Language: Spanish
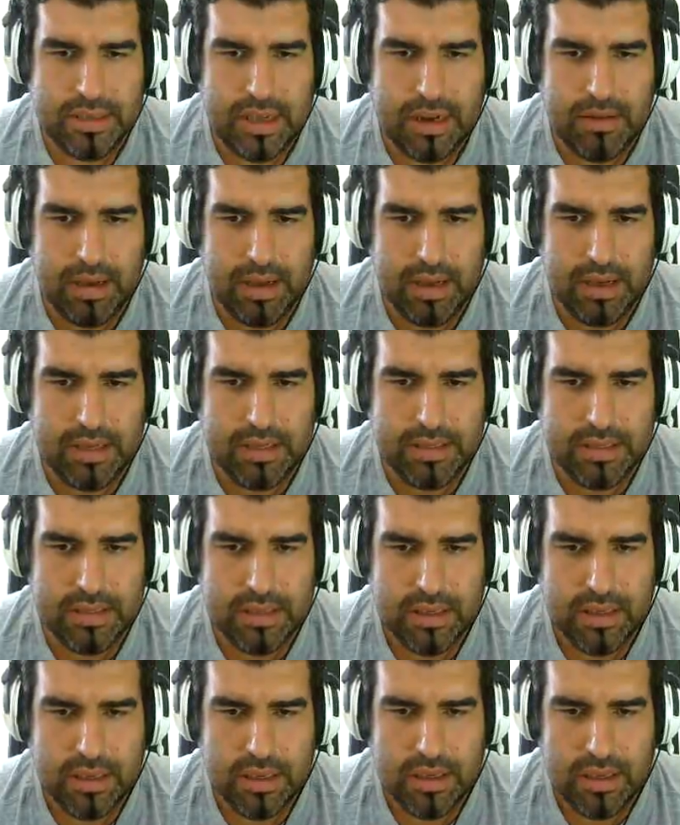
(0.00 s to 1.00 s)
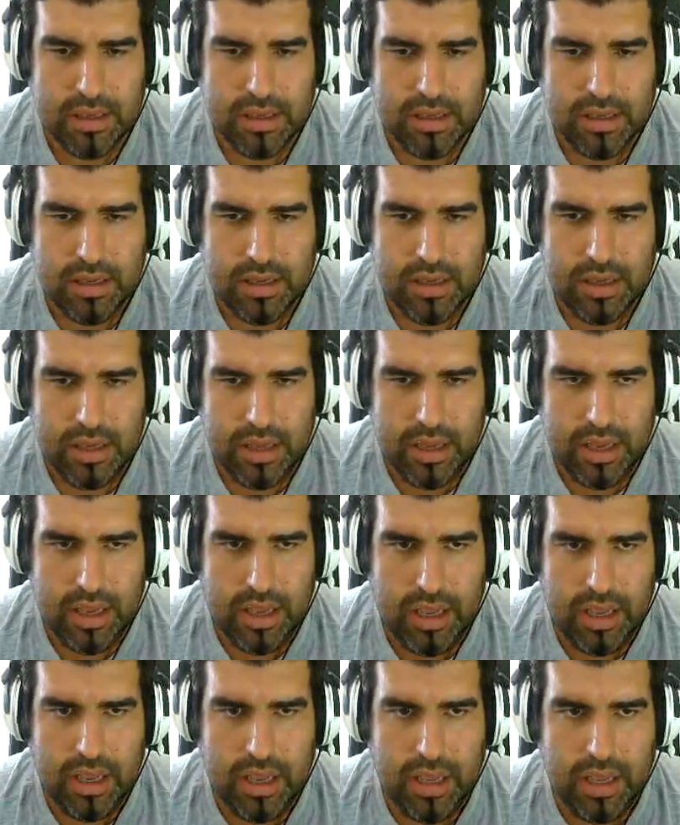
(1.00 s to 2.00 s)
salvajes.
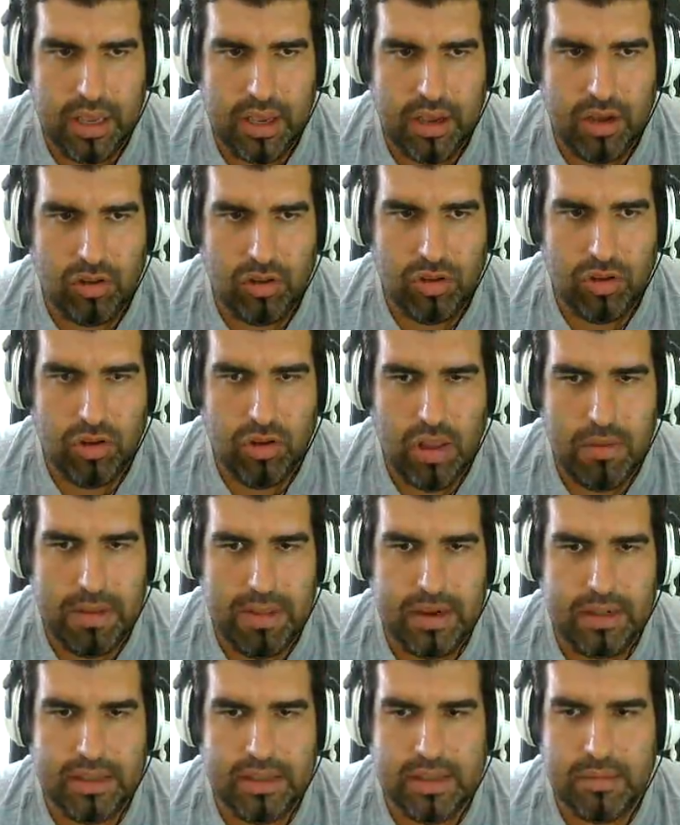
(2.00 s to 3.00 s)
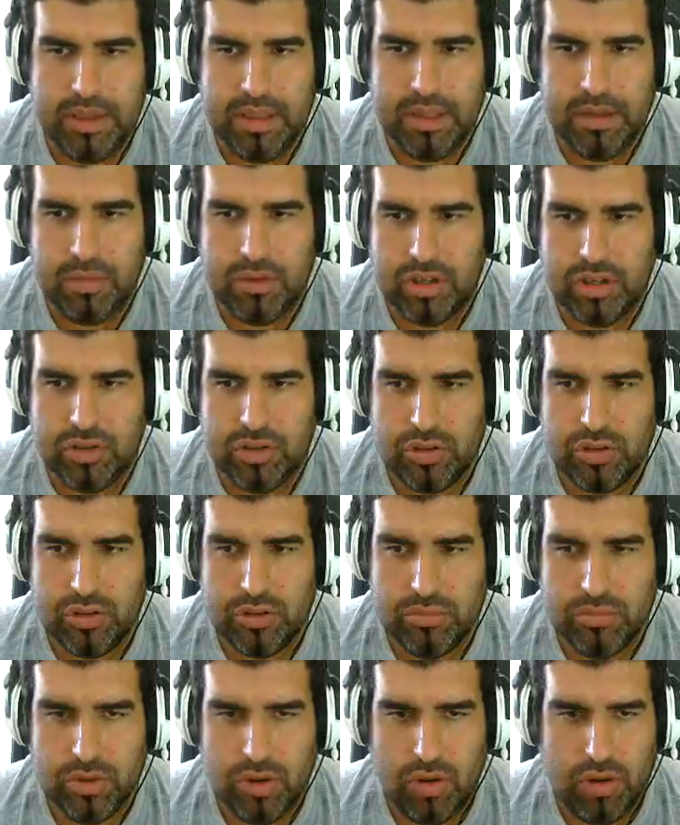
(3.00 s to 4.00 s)
Y otro iba directamente, pues esto,
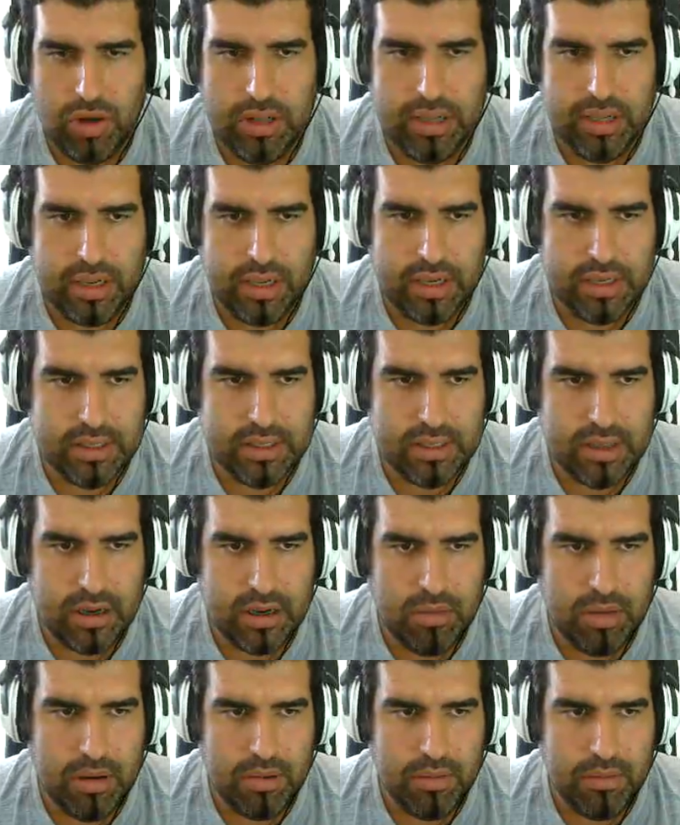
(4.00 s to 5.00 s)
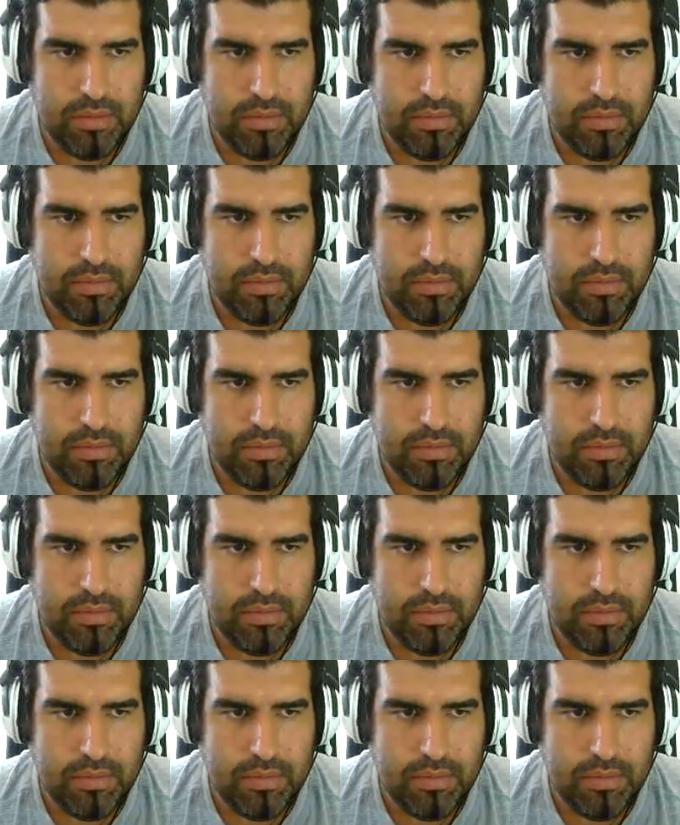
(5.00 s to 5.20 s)
con el T-Rex, tal cual.